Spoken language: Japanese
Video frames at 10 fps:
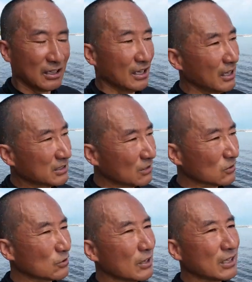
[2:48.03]
えー、一
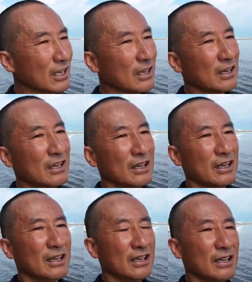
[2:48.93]
度それで、
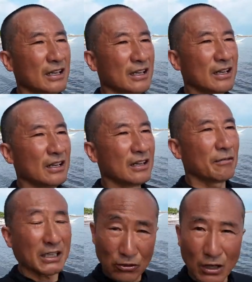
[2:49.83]

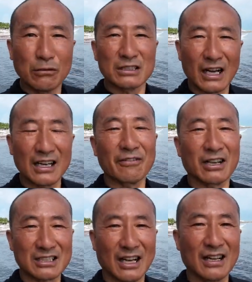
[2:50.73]
えー、またトラブルがあり
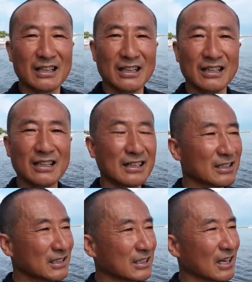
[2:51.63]
ました
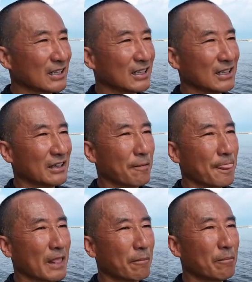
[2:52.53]
ですから
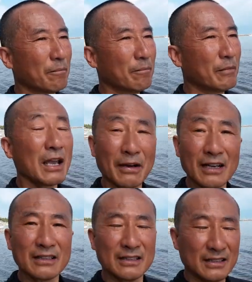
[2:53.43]
毎
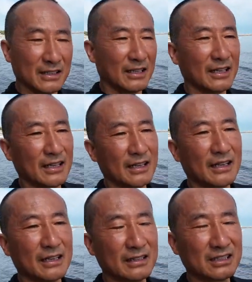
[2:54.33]
晩
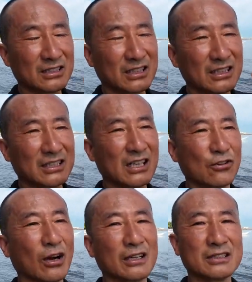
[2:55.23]
えー、術
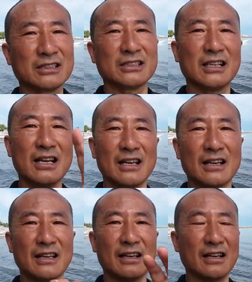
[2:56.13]
キシールドを外して、
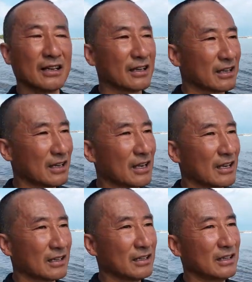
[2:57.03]
えー、きれ
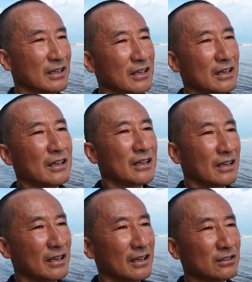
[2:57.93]
いに、
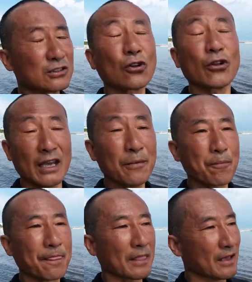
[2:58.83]
えー、布で、
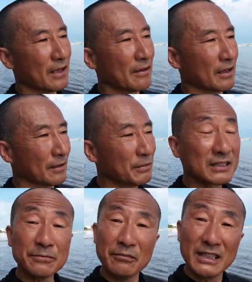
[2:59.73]
えー、あの
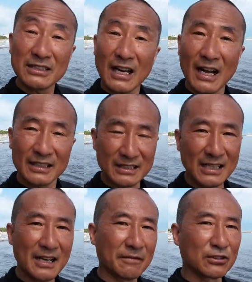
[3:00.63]
水水洗いし
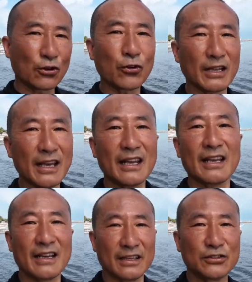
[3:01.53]
て布で、
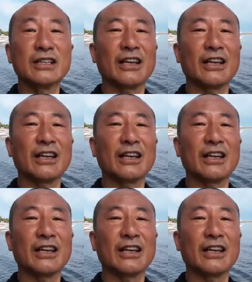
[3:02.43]
え拭い